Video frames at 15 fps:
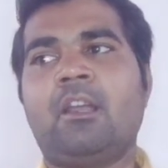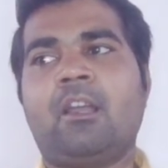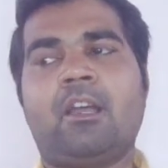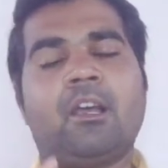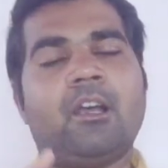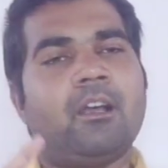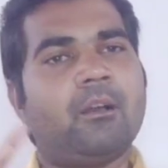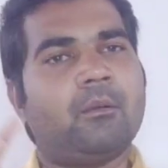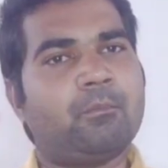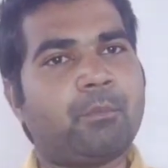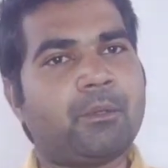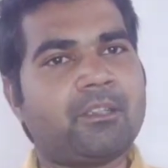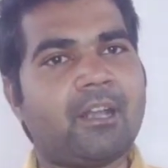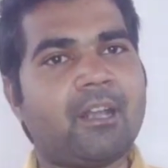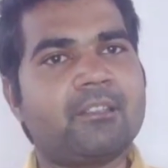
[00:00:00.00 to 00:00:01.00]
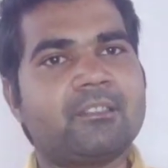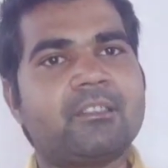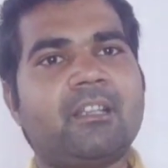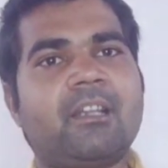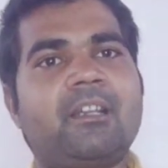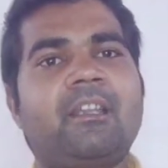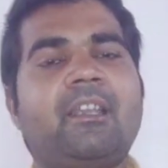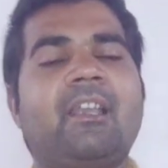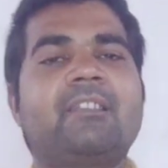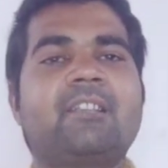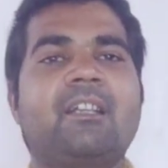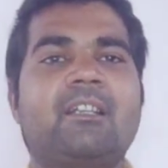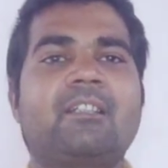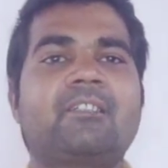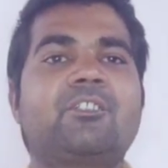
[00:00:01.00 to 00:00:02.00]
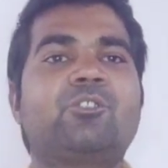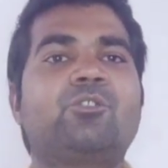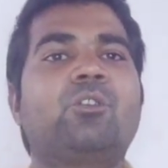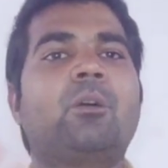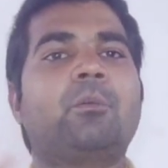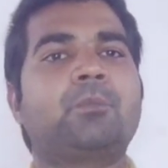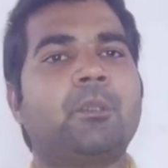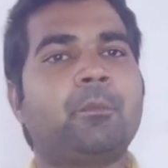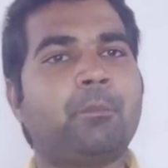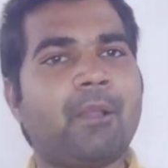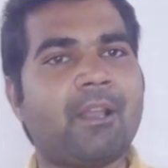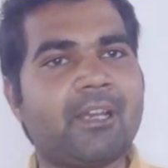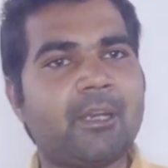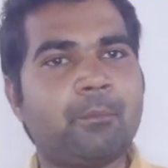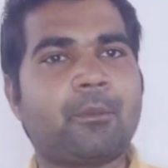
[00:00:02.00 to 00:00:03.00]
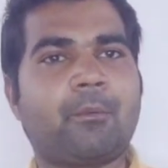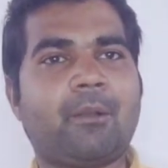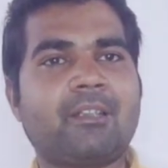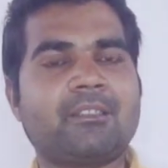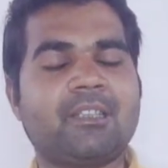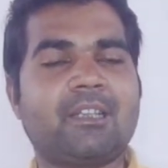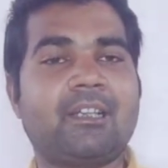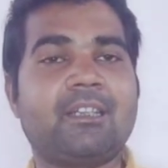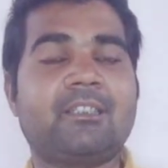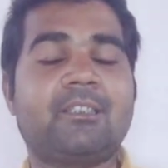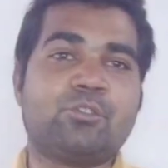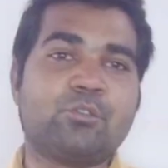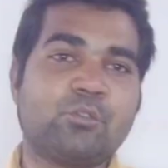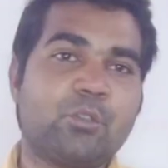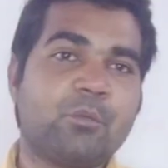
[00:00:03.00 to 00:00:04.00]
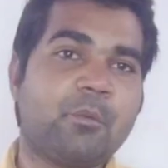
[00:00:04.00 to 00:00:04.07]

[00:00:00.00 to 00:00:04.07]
पठान से यानी कि के से दो हफ्ते पहले प्रभास आ रहे थे जून